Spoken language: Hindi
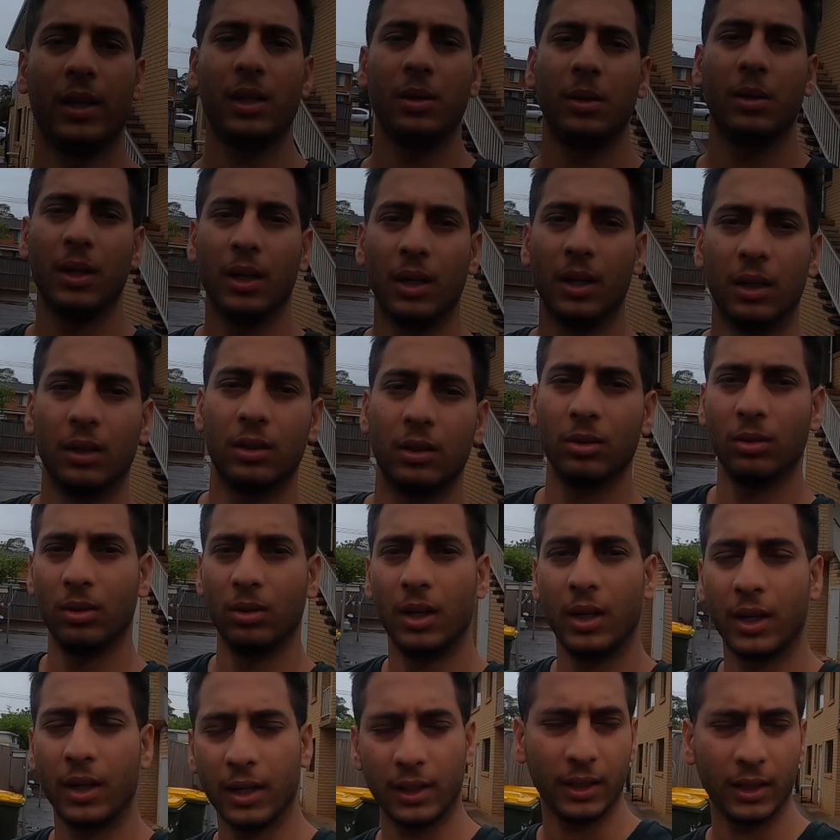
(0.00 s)
जी भैया तो
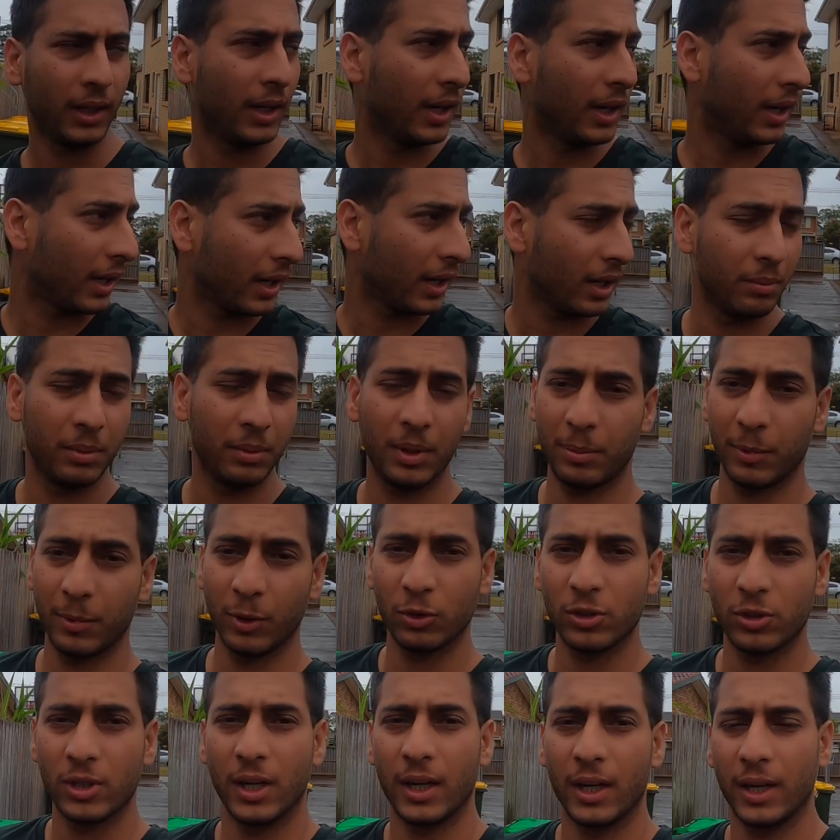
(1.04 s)
लड़का तैयार है अभी अपन
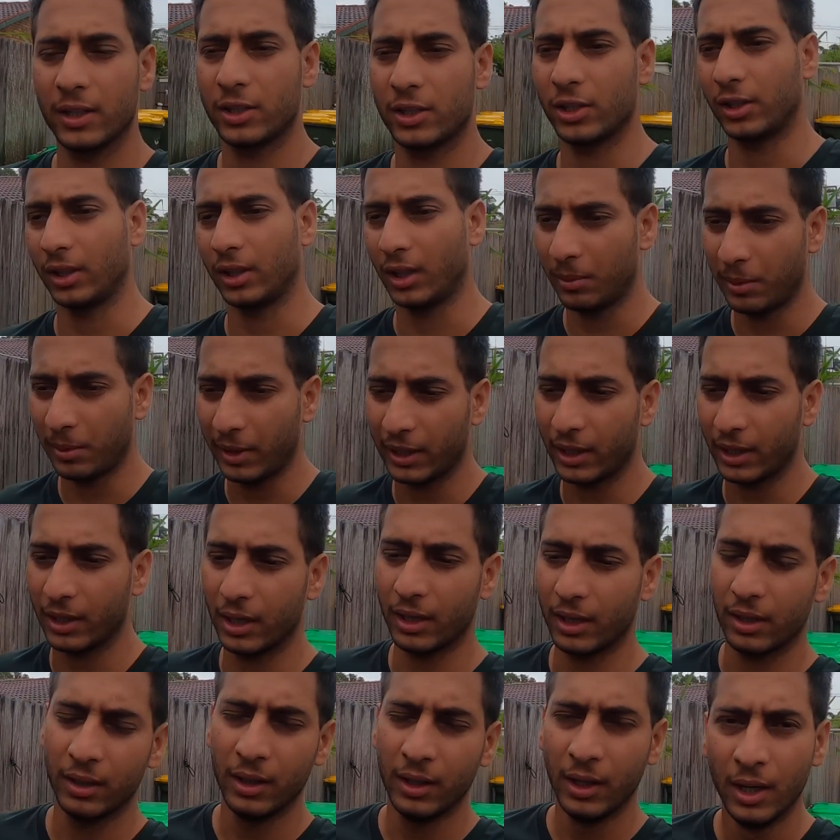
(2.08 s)
लोग जा रहे हैं चतने भाई के
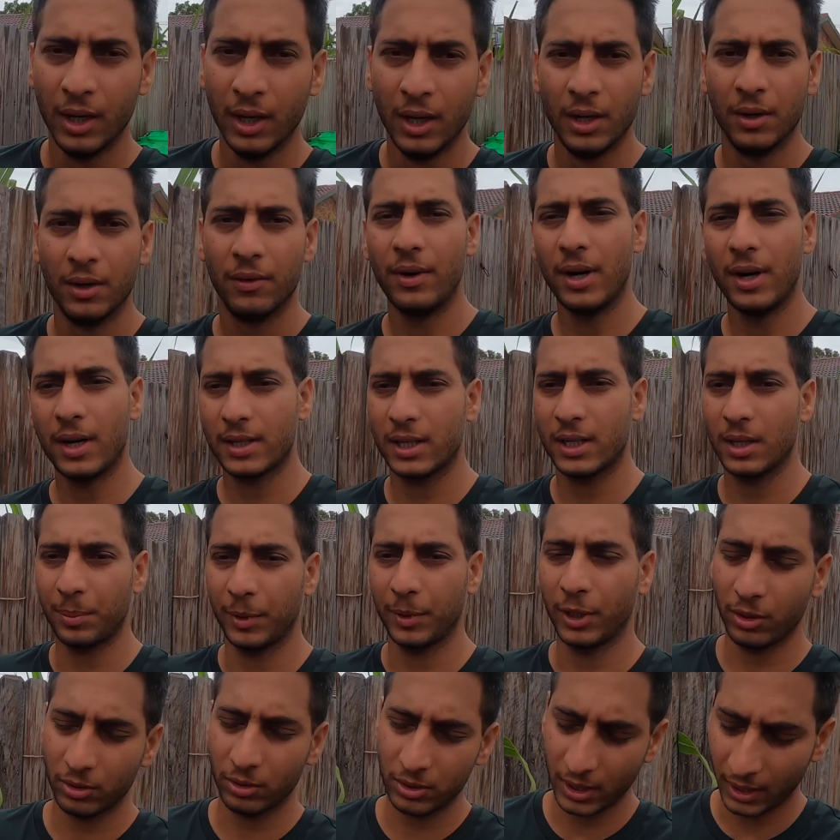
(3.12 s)
घर वहाँ से
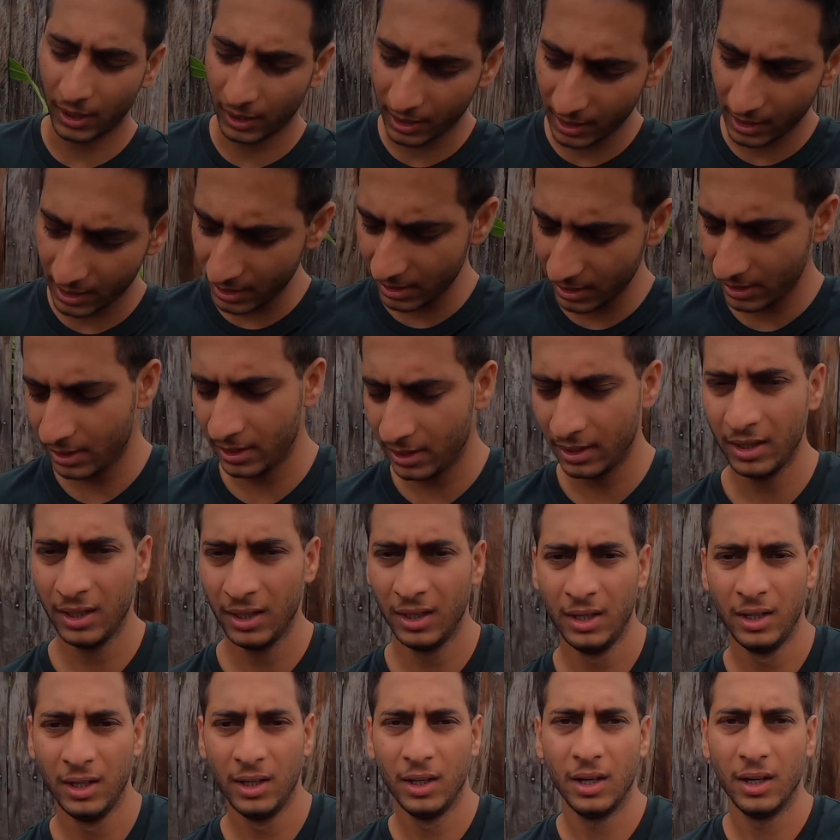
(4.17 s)
अपने को जाना है
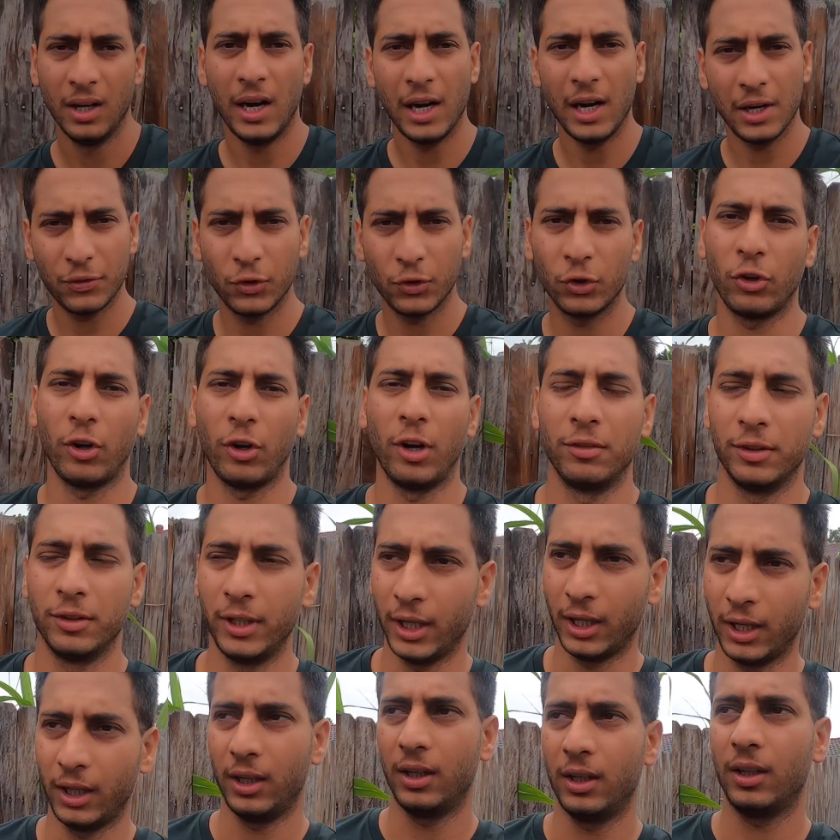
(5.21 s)
आईफोन ट्वेल्व
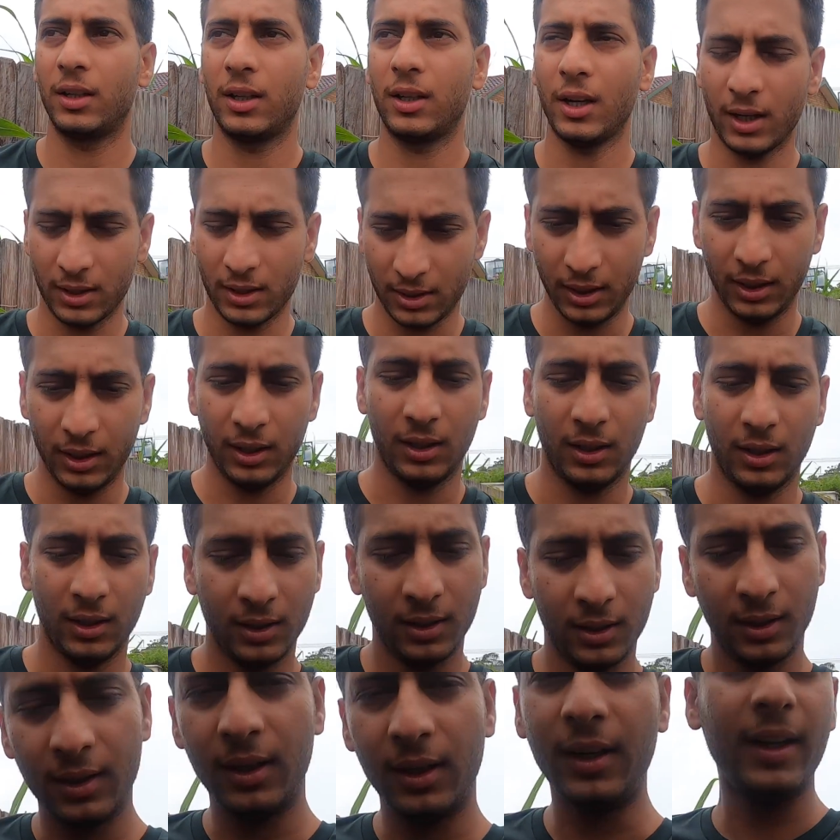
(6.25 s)
देखने क्या सीन
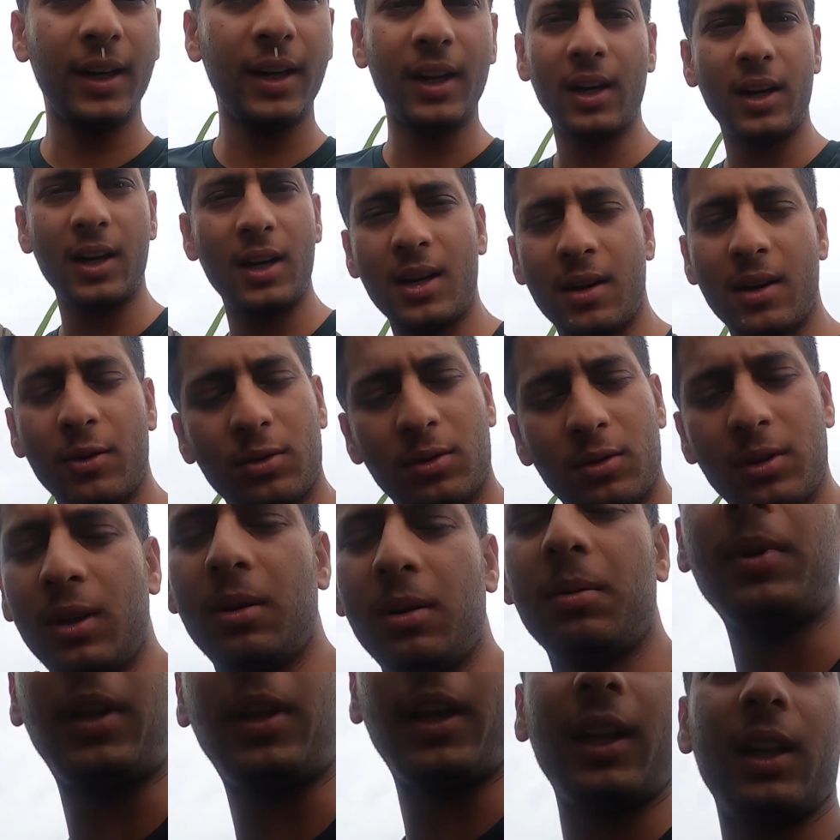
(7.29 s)
है लेना नहीं है उसने
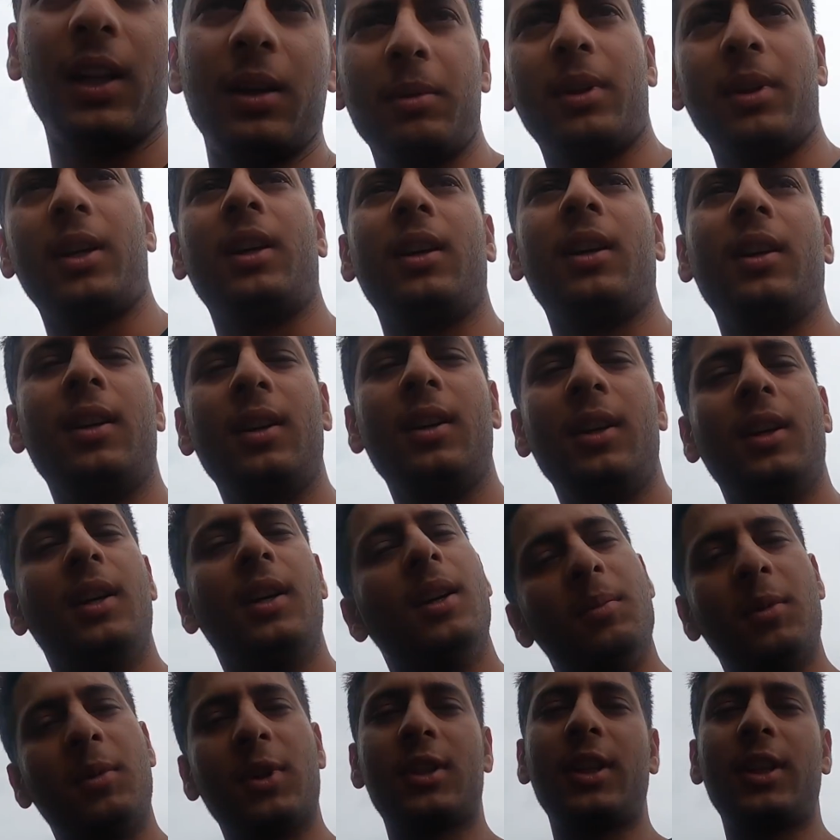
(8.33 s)
नहीं बताया था मैंने
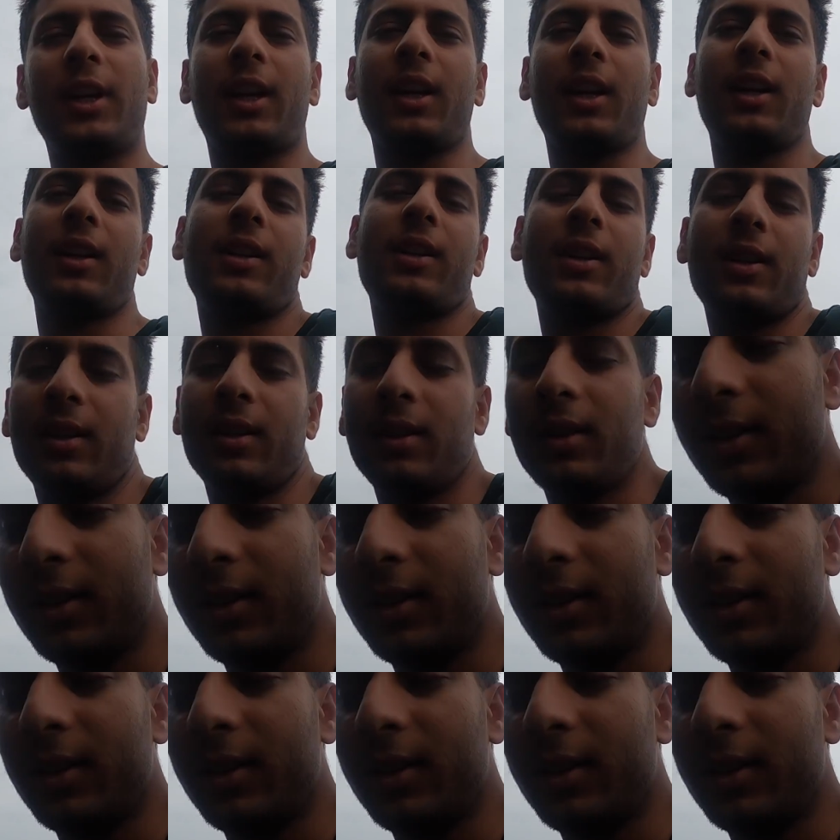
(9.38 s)
बस देखना ही है